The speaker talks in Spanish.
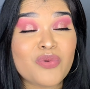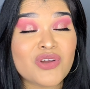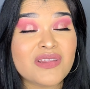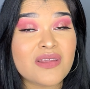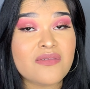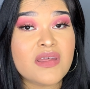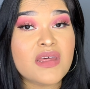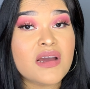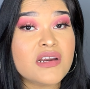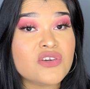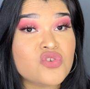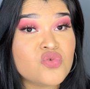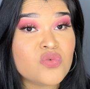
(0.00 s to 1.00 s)
porque te va a
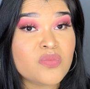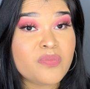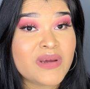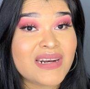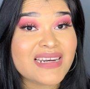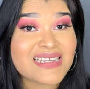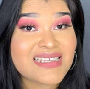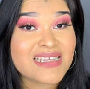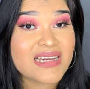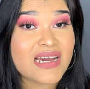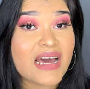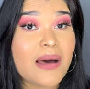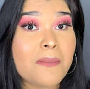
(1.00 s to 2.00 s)
dejar súper
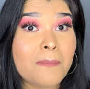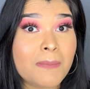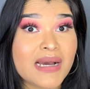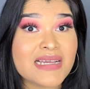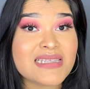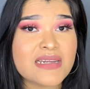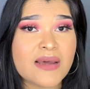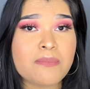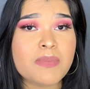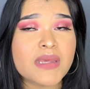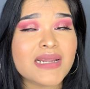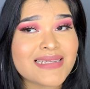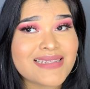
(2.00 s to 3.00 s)
reseca más la
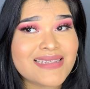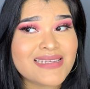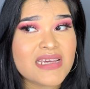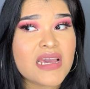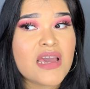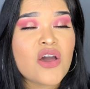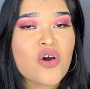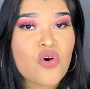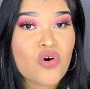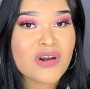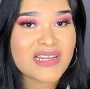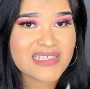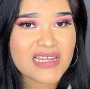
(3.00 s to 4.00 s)
piel. Sí,
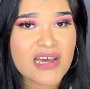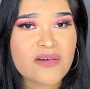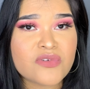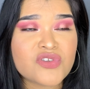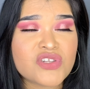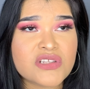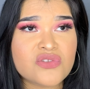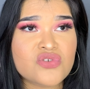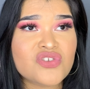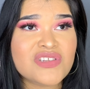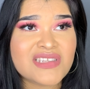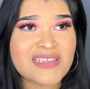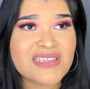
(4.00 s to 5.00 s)
con este jaboncito
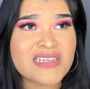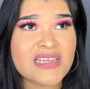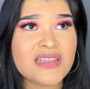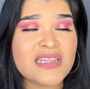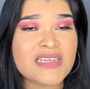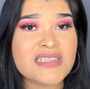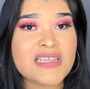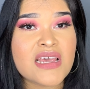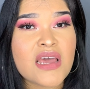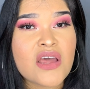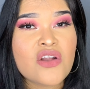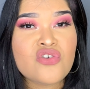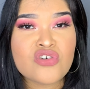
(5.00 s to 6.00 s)
si sí sientes,
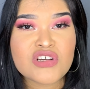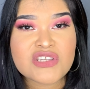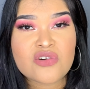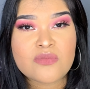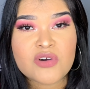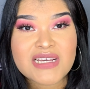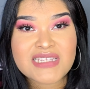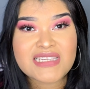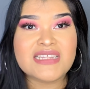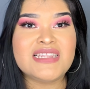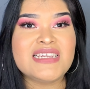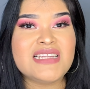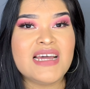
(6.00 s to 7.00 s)
no es como que
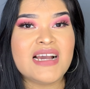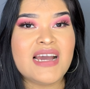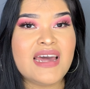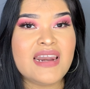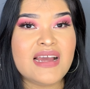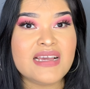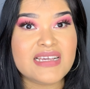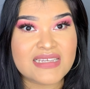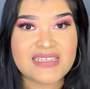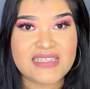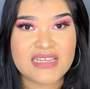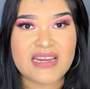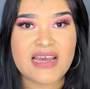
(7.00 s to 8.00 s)
sientas la cara
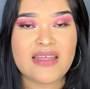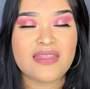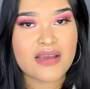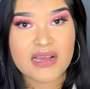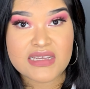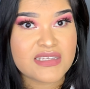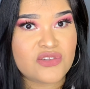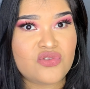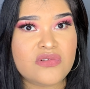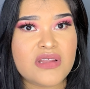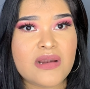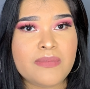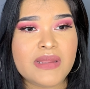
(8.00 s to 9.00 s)
estirada así
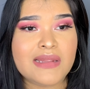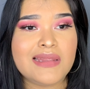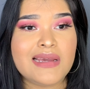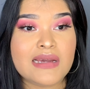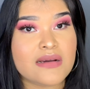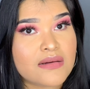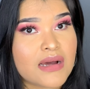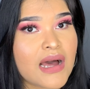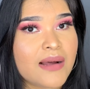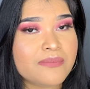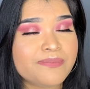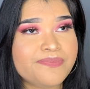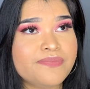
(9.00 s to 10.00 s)
totalmente
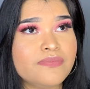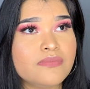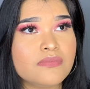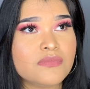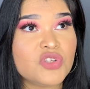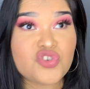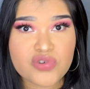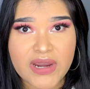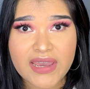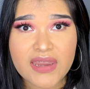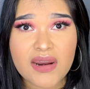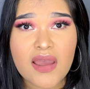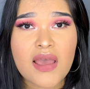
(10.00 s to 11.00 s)

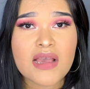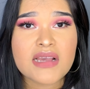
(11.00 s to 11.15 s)
dry. dried,